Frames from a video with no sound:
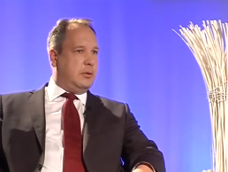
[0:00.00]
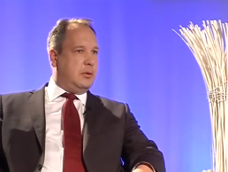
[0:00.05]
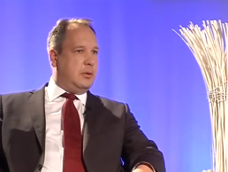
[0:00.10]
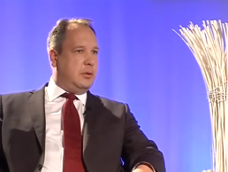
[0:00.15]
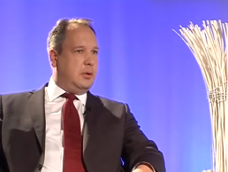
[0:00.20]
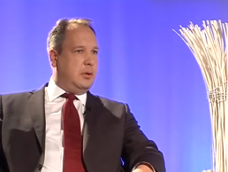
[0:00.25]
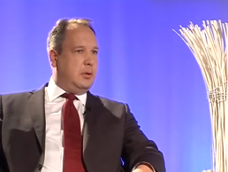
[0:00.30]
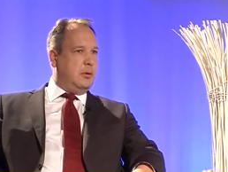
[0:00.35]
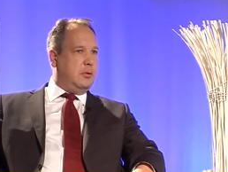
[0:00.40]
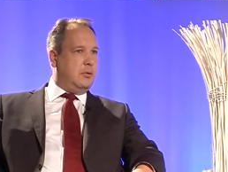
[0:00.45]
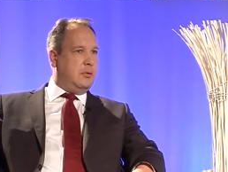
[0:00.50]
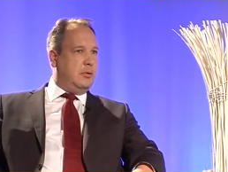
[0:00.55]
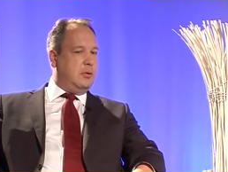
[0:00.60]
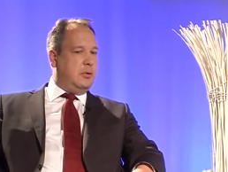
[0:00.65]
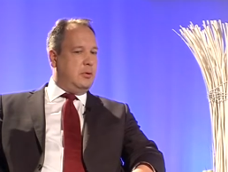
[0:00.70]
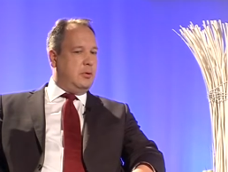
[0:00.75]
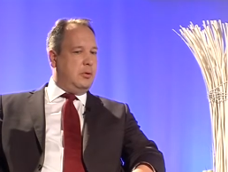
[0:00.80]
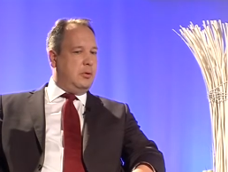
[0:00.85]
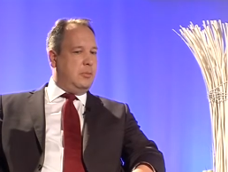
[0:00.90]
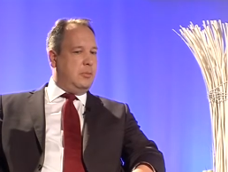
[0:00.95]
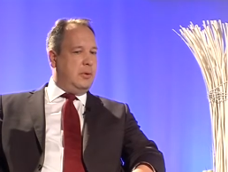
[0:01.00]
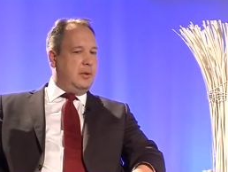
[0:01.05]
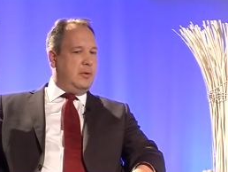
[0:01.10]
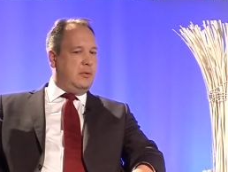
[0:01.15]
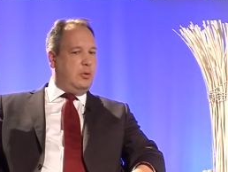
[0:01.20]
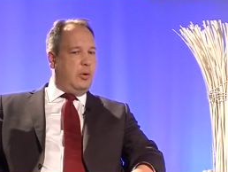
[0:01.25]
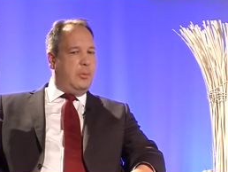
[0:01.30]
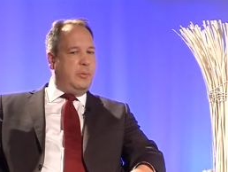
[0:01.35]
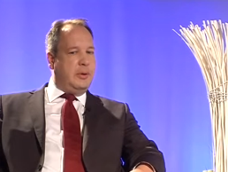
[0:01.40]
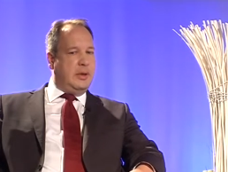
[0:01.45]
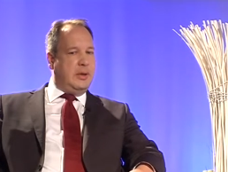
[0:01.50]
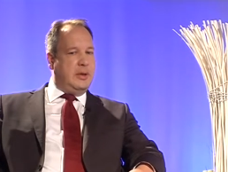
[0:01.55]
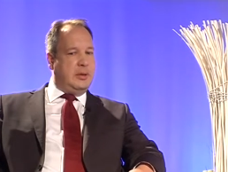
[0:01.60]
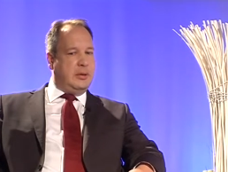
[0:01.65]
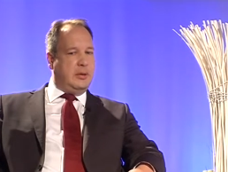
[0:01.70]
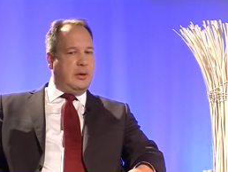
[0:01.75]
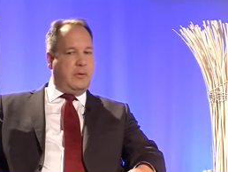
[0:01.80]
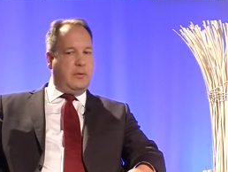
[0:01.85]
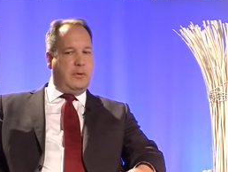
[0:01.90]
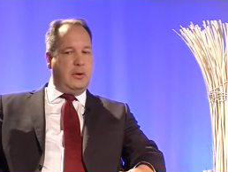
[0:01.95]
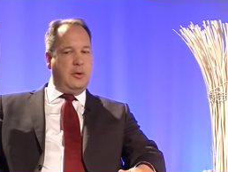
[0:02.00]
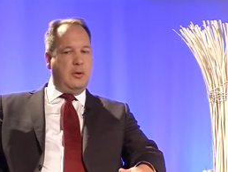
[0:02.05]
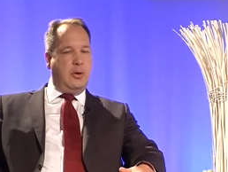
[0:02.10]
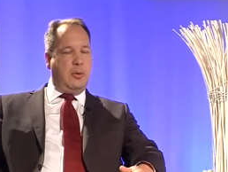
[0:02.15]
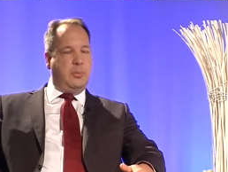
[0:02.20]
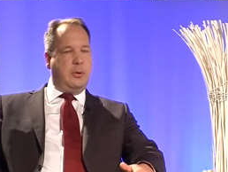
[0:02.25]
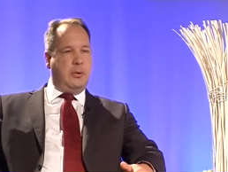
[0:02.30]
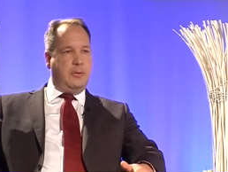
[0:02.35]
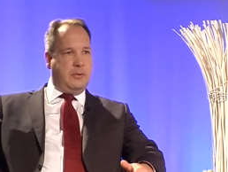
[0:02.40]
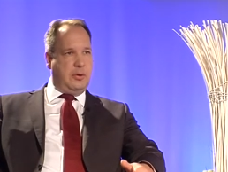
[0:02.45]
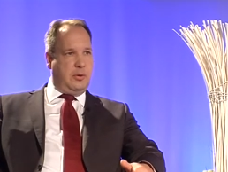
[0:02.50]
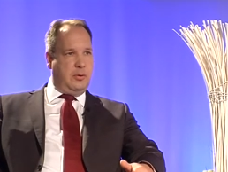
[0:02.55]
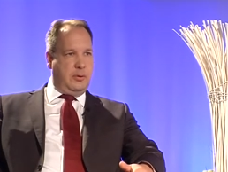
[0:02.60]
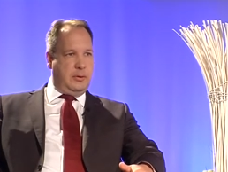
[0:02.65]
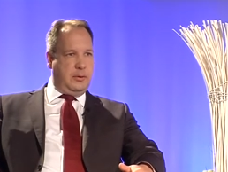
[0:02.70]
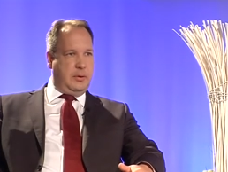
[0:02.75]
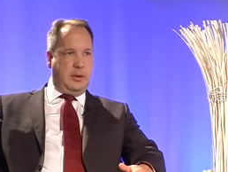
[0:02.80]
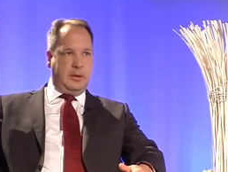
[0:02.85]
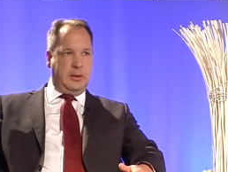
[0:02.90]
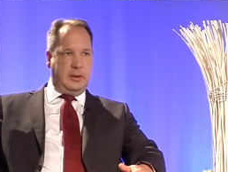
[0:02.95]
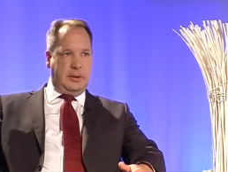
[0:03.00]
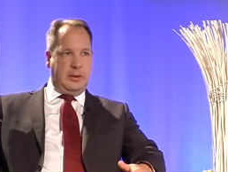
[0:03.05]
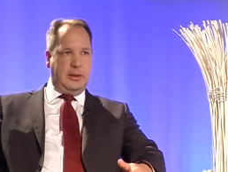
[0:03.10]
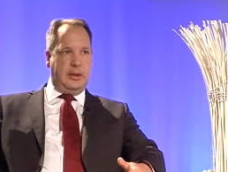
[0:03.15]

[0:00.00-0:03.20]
Nee. Also ähm, es kommt ja nicht darauf an, ob die Frau gesagt hat,